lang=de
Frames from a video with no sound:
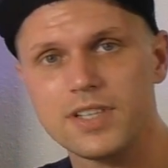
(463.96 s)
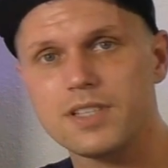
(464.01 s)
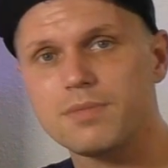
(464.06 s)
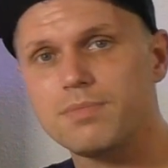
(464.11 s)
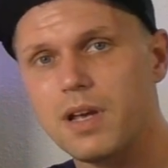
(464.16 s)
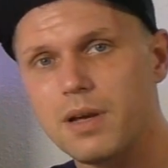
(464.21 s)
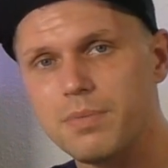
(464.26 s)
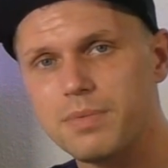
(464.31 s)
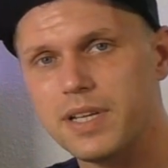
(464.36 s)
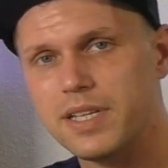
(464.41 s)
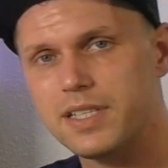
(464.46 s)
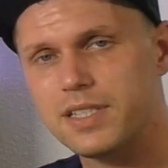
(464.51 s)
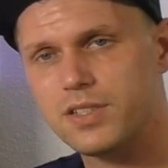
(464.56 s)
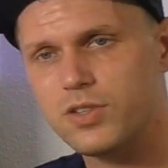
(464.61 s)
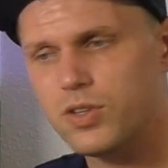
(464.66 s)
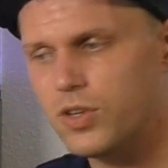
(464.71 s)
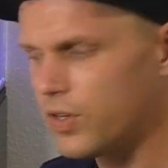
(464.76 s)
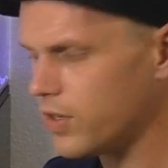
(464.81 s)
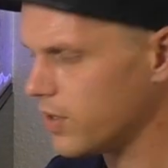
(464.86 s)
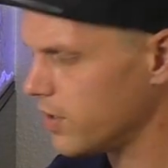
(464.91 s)
was bleibt
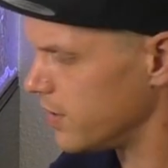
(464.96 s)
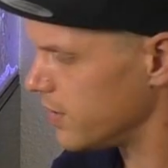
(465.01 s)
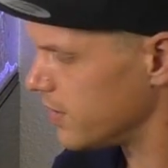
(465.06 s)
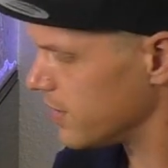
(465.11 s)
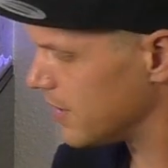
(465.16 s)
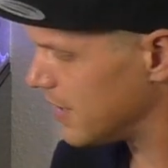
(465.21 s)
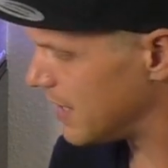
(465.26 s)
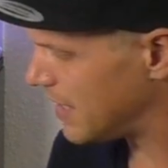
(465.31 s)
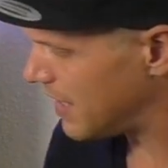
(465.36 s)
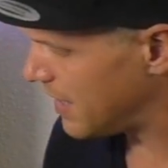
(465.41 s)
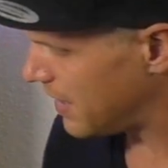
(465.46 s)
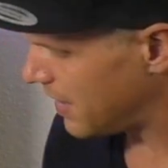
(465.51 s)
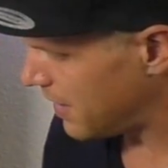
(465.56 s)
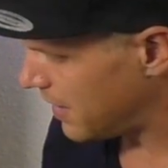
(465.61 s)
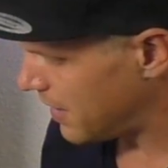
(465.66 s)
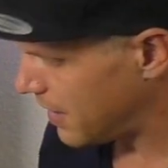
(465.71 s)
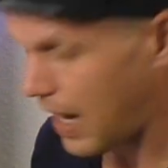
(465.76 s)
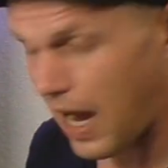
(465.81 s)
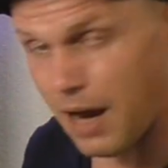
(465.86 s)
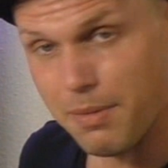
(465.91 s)
jetzt noch?
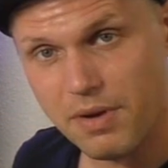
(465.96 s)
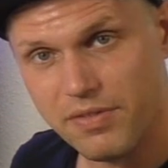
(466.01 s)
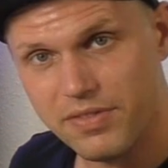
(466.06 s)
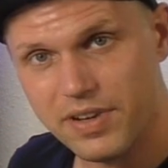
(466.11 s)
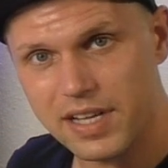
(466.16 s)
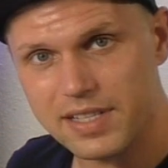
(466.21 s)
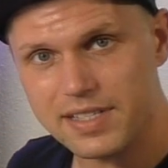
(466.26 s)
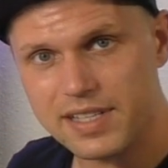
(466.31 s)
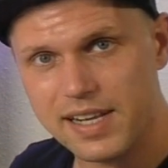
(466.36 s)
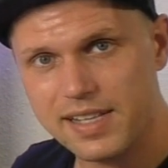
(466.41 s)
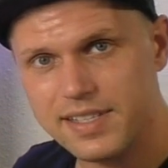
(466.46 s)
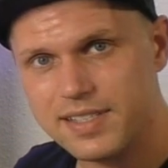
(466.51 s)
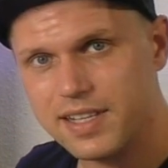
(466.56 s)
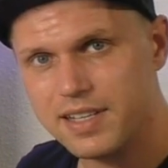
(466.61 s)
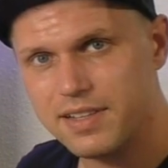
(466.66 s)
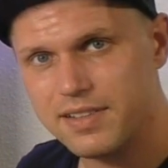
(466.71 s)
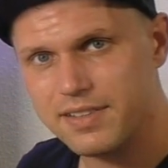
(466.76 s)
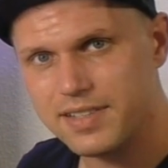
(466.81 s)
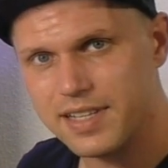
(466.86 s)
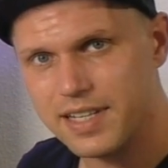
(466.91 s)
Einmal wieder Salz
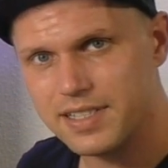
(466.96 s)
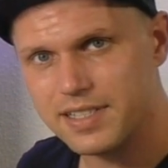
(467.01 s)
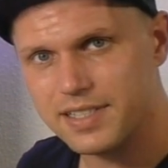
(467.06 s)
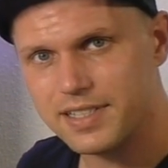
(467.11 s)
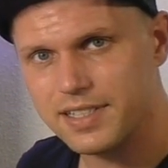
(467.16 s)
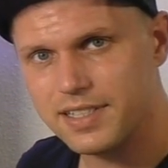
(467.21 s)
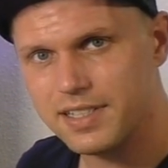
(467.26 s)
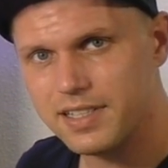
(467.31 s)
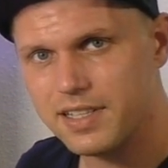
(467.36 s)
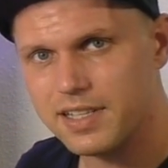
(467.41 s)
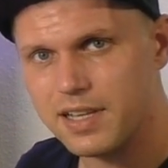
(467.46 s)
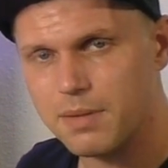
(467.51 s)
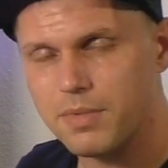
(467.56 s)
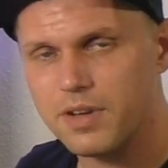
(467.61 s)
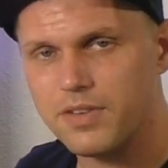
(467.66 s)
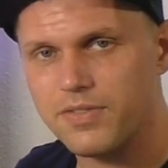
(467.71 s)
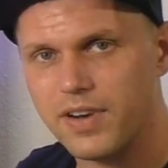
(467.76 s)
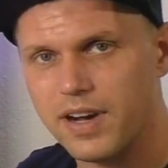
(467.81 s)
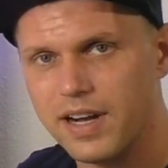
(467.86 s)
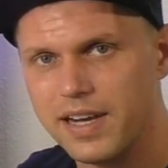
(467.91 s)
ansetzen,
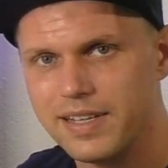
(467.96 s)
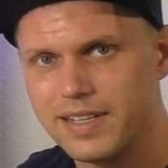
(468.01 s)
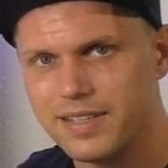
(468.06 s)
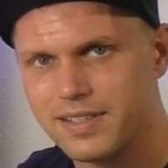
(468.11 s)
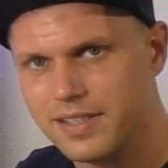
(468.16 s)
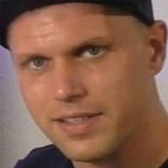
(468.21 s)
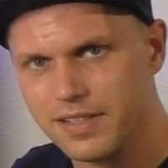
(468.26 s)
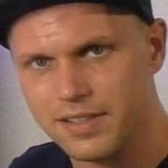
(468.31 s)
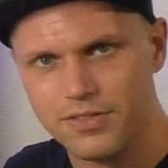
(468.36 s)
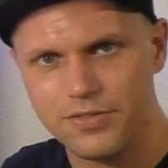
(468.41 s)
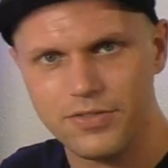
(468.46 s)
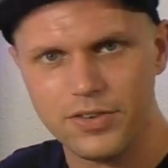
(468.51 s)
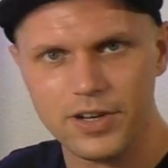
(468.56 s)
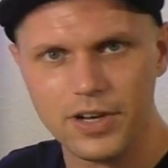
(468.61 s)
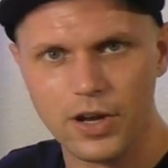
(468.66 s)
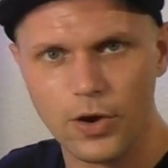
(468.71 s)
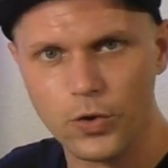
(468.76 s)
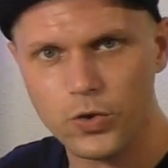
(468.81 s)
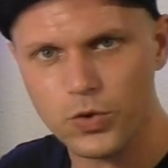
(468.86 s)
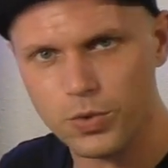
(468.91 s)
damit wir halt für
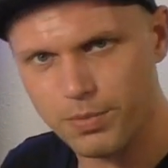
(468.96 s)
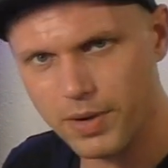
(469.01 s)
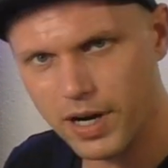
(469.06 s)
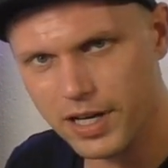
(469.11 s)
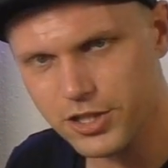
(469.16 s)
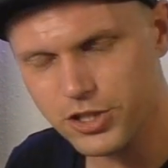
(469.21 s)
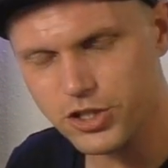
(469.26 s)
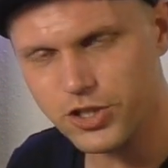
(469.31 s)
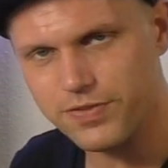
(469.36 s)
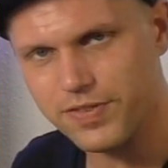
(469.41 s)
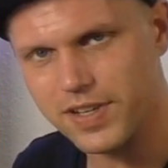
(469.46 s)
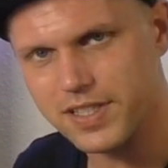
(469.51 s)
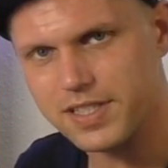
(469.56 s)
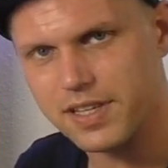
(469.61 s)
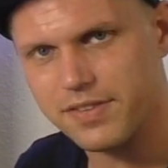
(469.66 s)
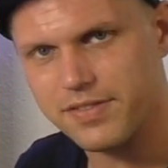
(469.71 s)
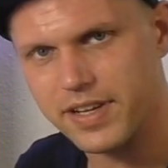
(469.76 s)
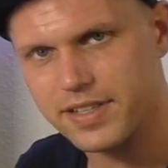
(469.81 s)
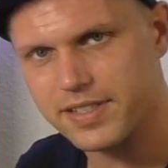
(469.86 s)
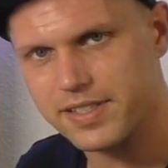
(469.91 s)
einen automatischen
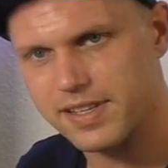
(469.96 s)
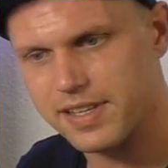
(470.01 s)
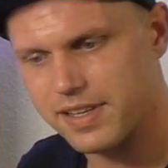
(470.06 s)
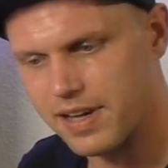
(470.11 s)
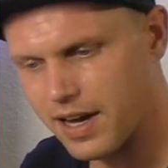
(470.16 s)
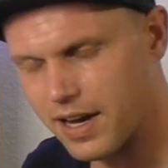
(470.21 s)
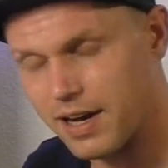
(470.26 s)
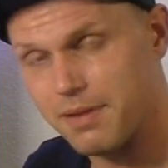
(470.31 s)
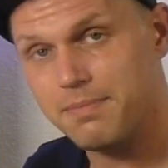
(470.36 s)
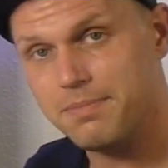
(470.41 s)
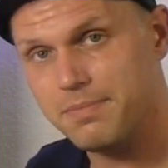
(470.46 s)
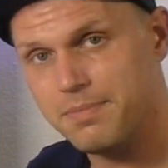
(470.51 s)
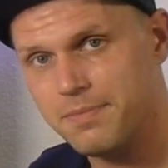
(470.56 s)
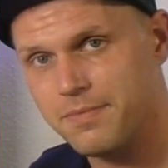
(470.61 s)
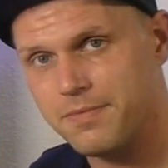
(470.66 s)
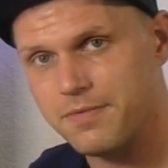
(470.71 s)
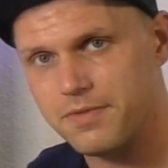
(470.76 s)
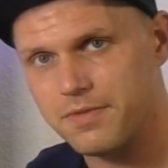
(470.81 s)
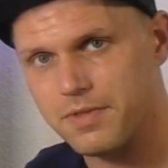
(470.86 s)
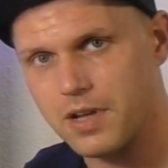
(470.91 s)
Wasserwechsel haben.
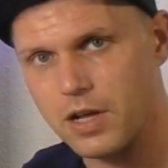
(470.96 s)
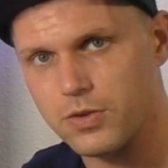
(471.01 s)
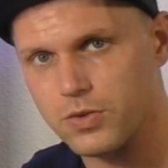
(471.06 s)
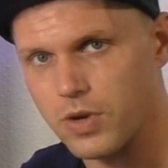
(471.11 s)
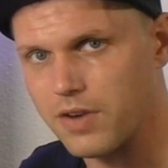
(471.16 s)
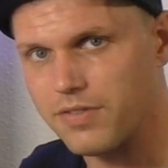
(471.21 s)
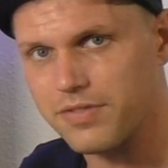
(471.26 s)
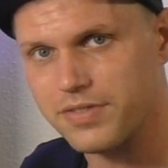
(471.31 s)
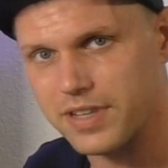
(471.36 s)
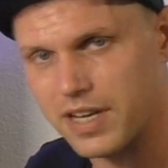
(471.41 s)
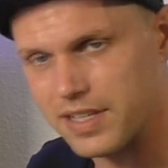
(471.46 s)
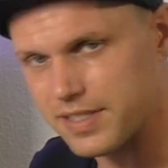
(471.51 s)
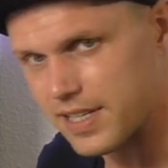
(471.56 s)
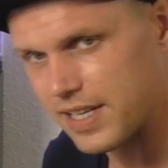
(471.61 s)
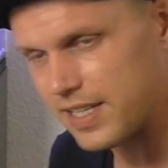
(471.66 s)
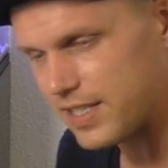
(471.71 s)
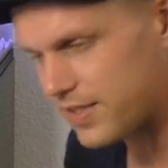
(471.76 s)
Also einfach wieder